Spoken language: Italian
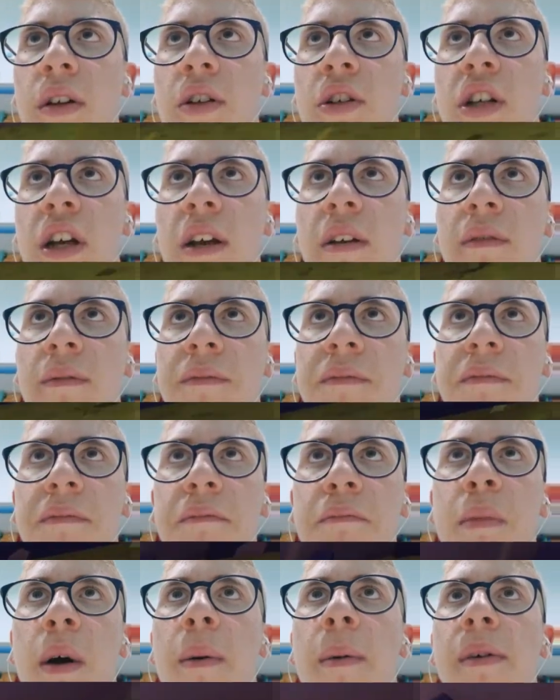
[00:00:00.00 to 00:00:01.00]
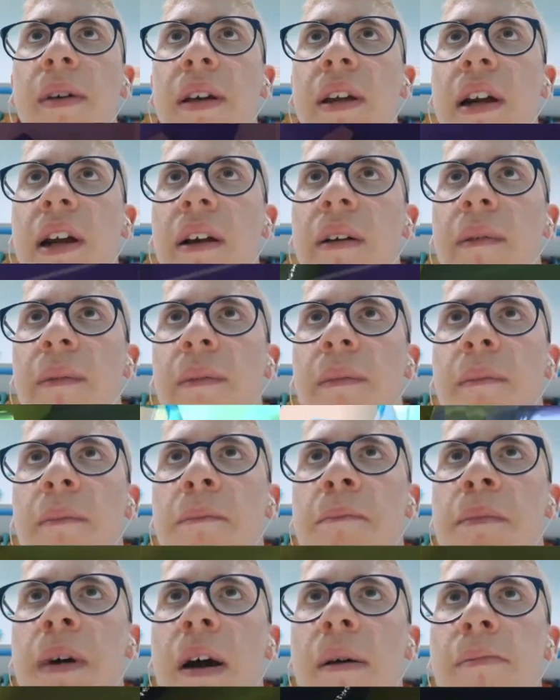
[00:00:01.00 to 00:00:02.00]
Cioè, mamma mia raga.
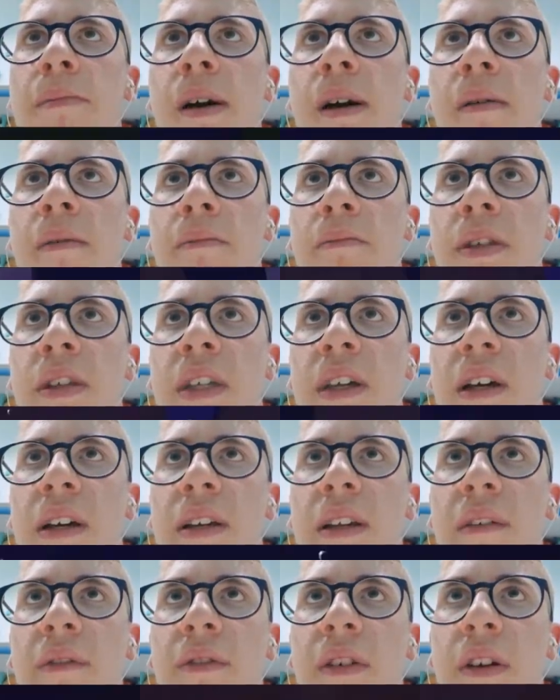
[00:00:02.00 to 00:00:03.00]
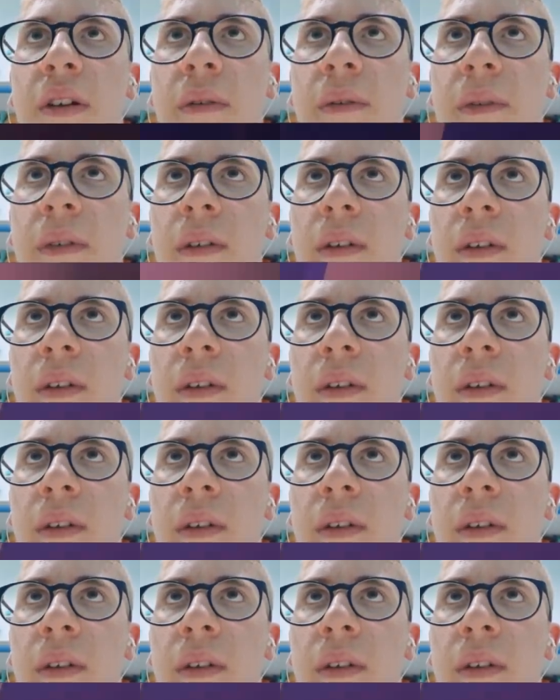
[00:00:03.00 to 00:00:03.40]
Mamma mia, davvero.